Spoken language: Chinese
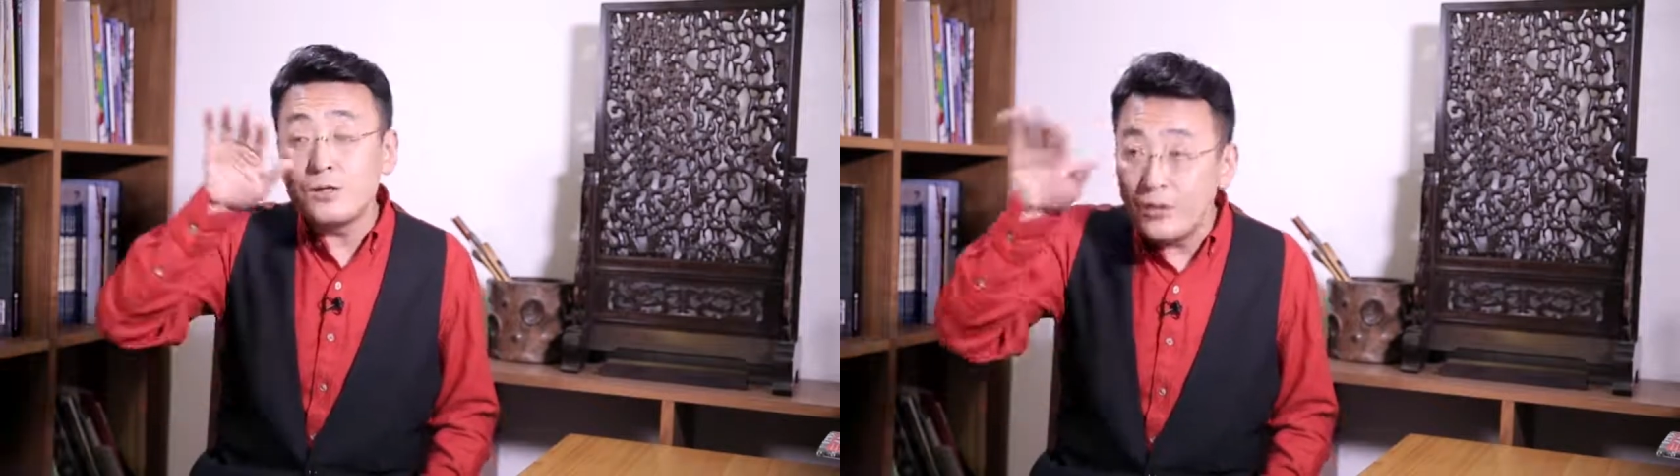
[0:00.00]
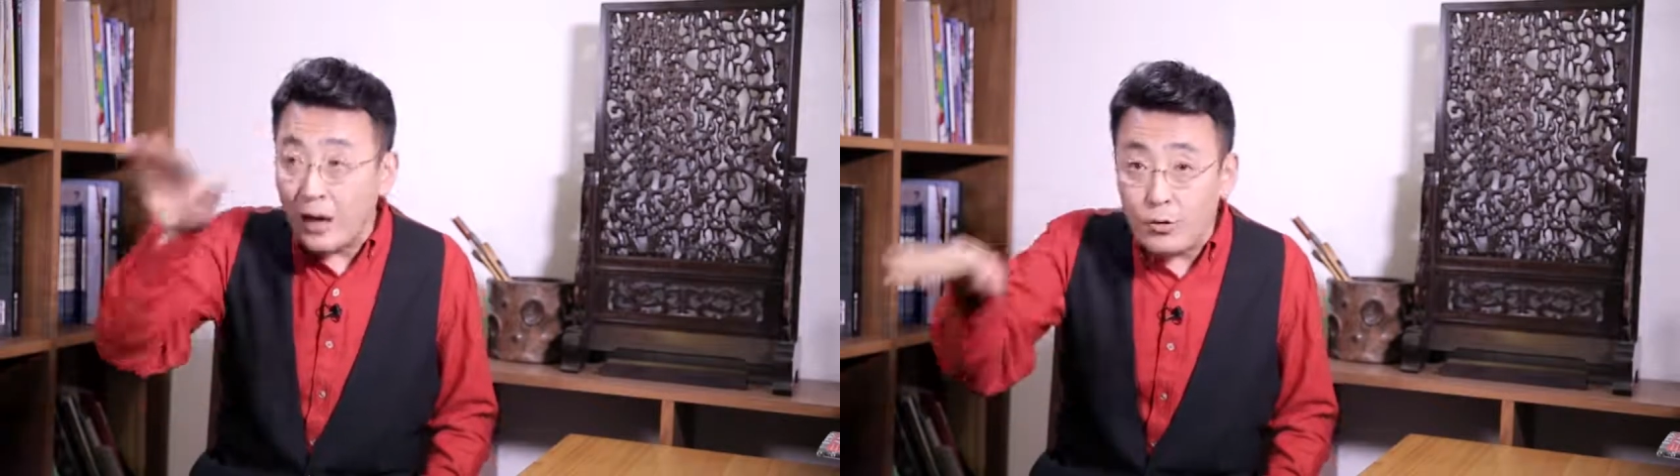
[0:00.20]

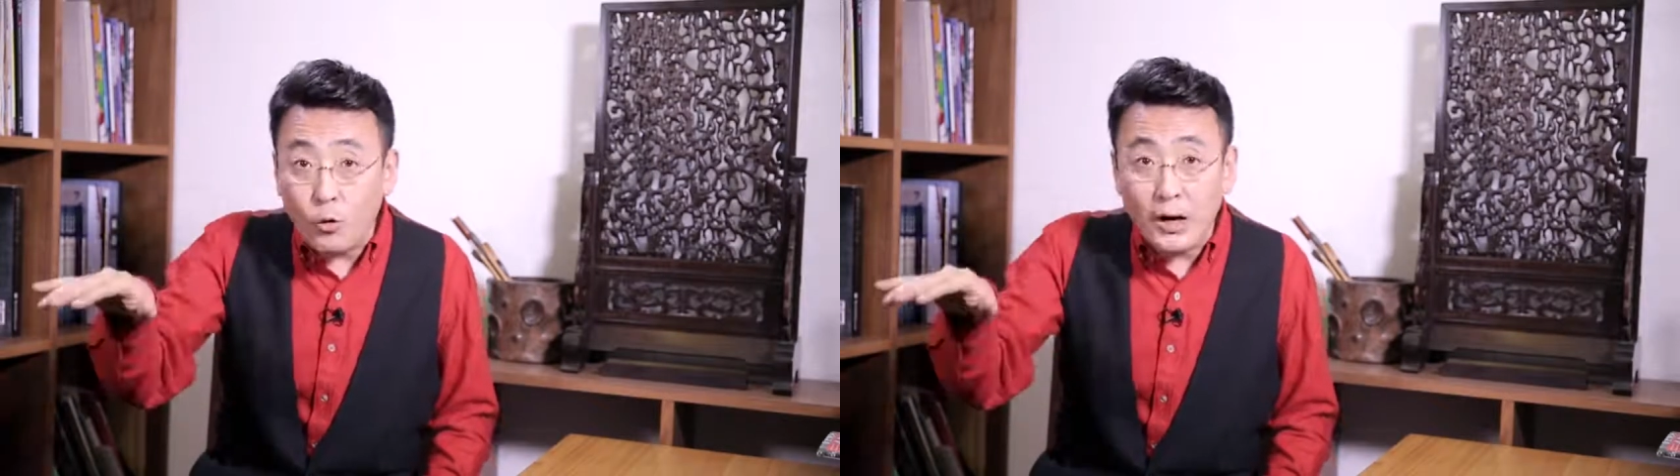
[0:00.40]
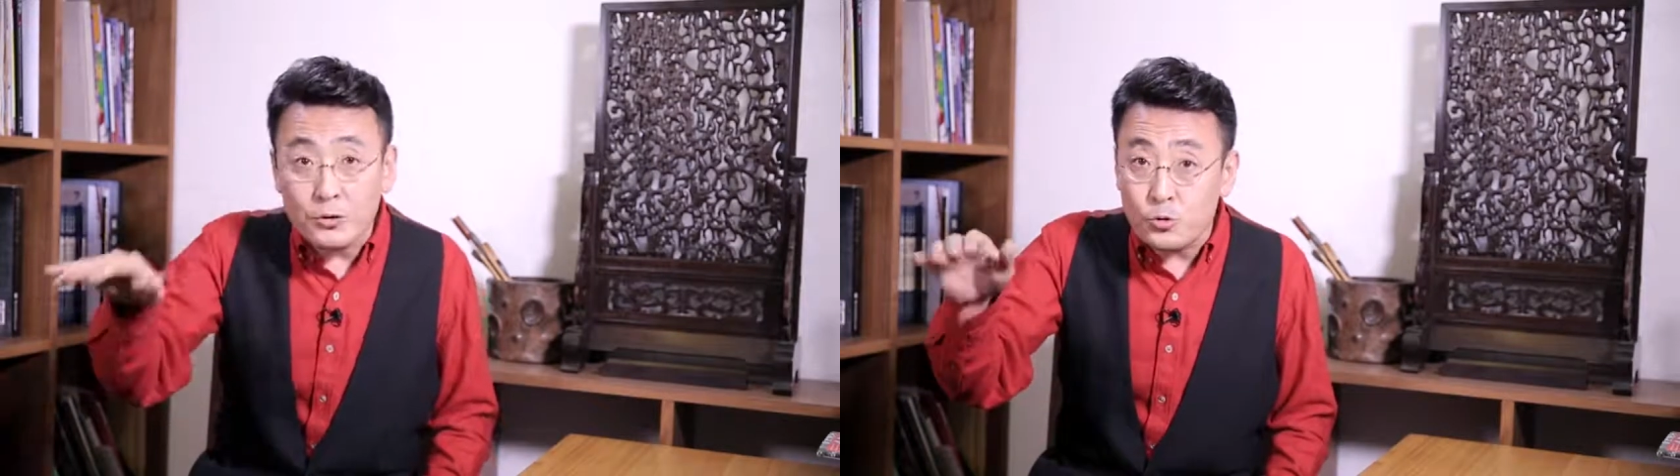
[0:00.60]
男
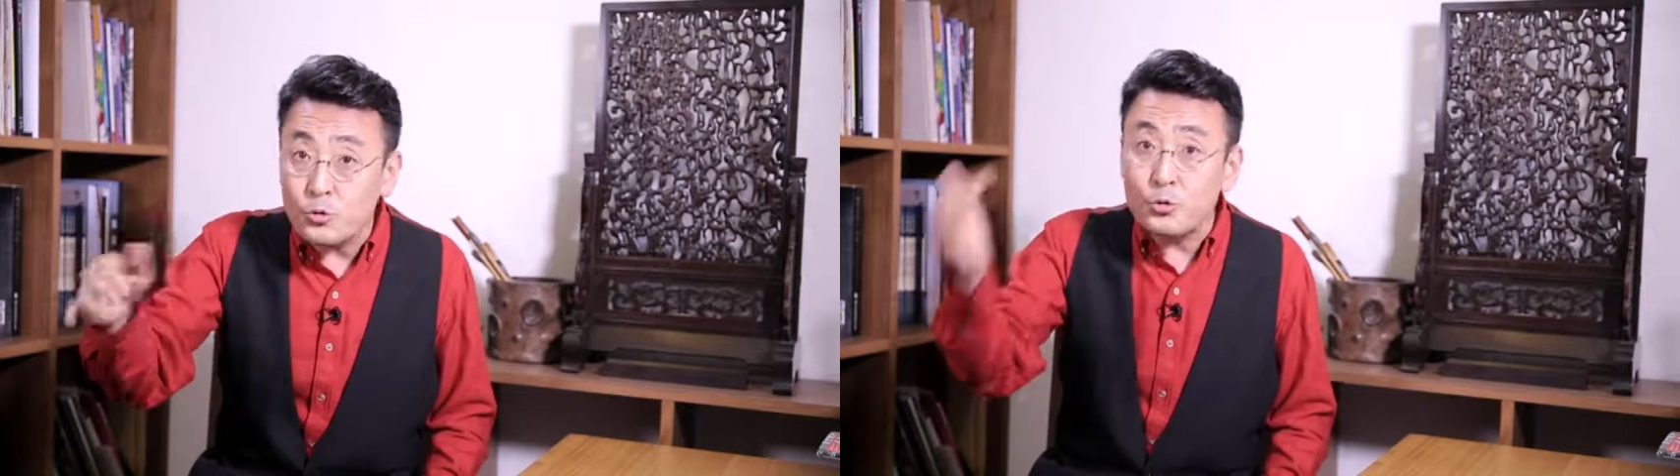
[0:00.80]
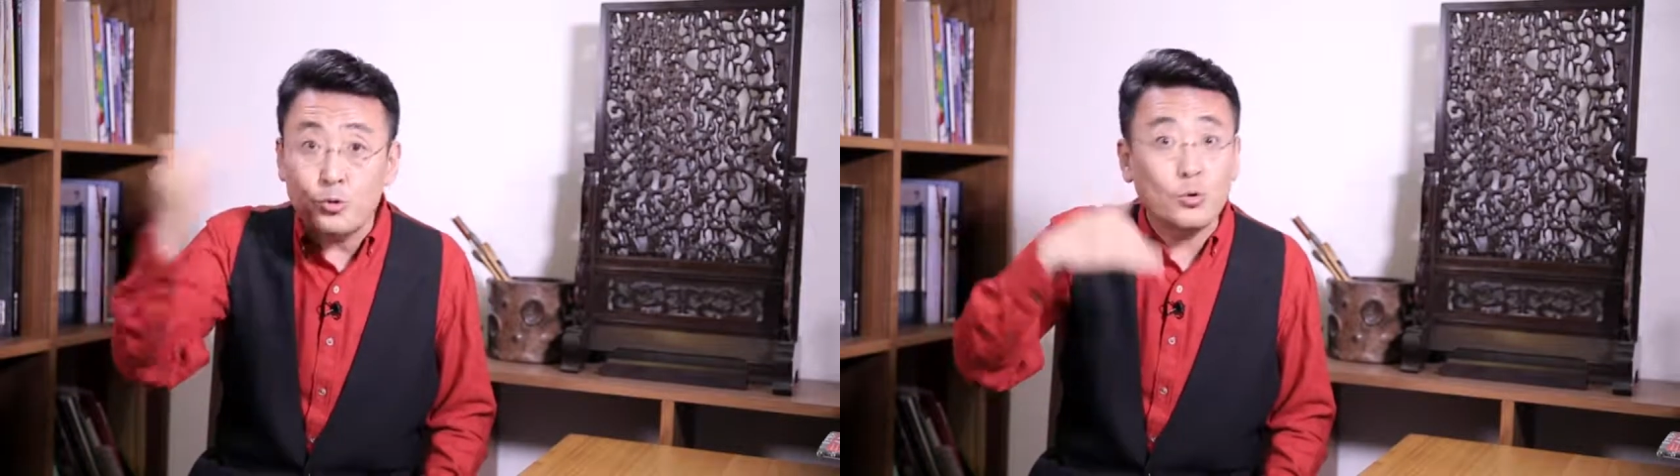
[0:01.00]
跨
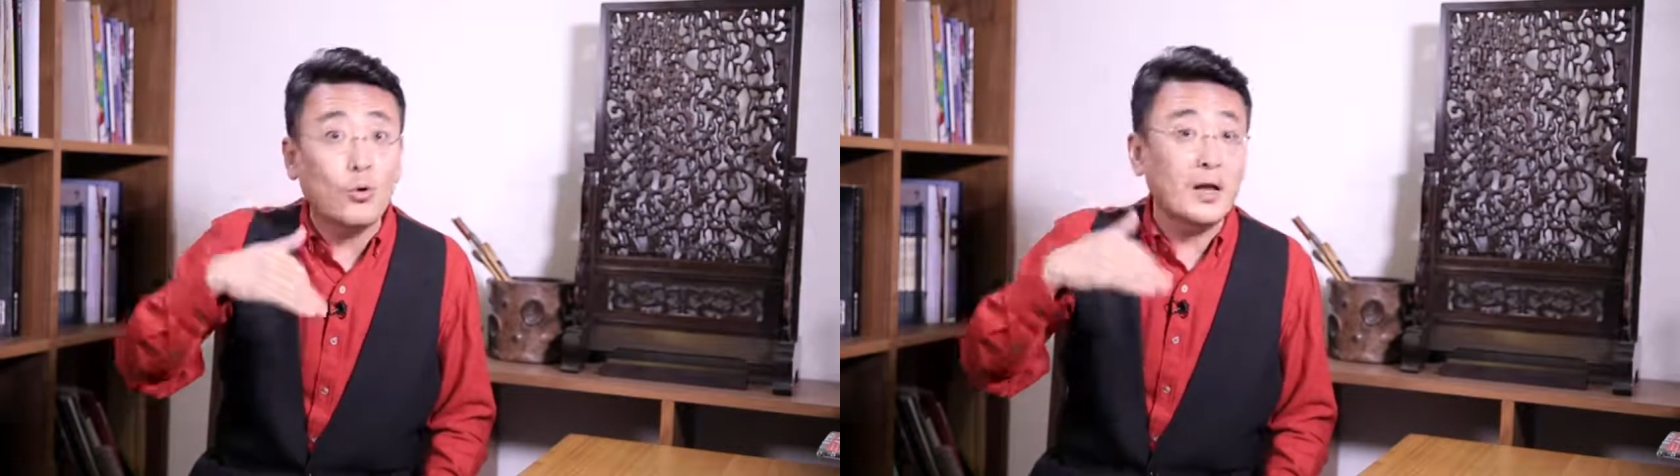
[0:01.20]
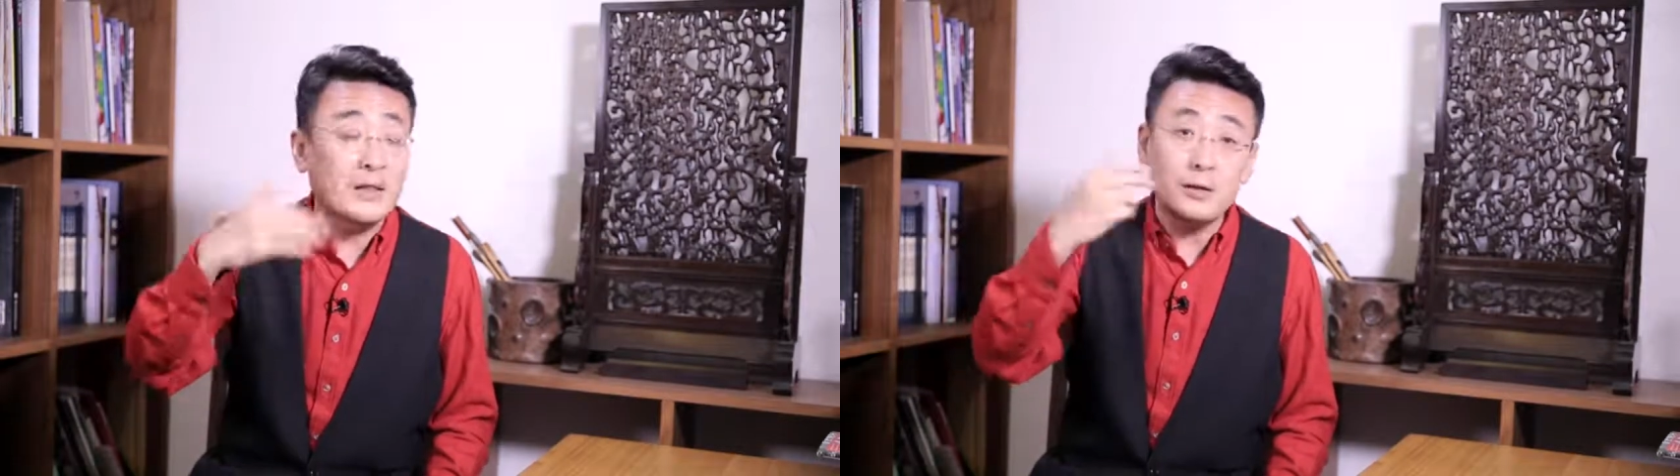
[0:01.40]
女、女
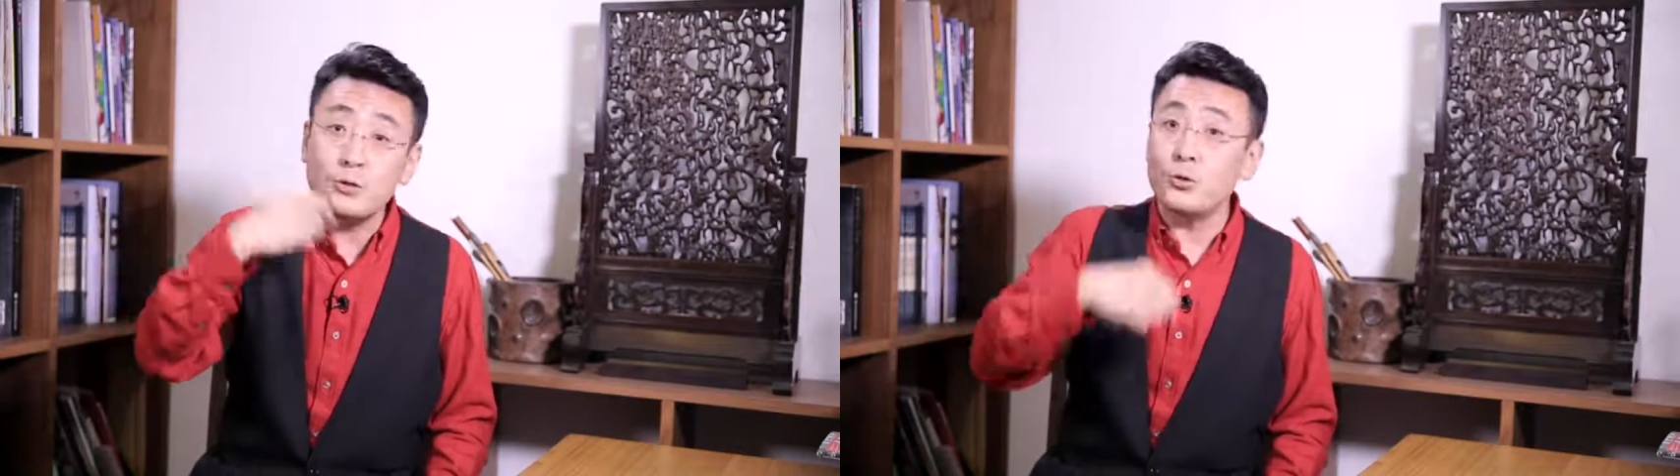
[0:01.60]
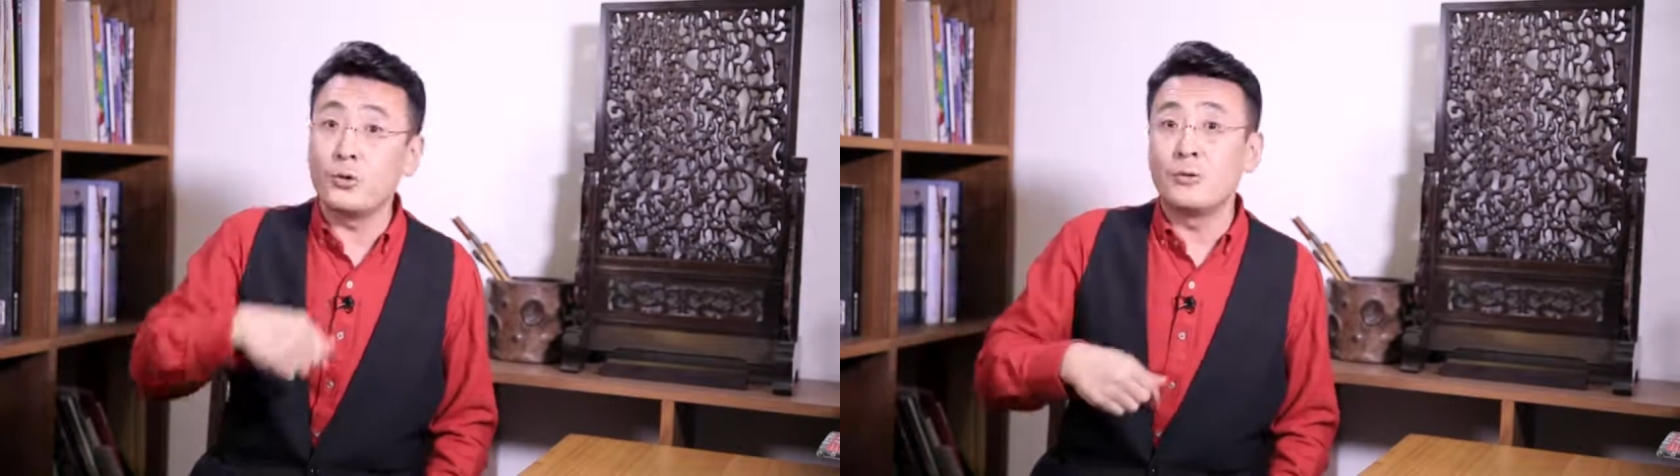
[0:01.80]
跨男
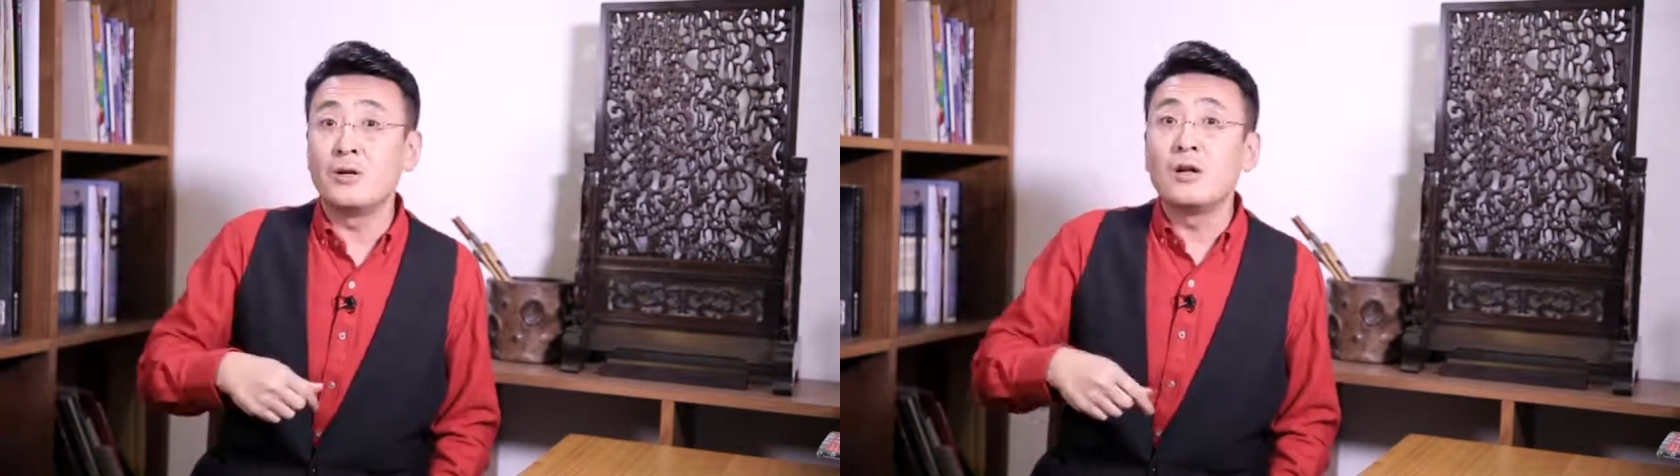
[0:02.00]
都有，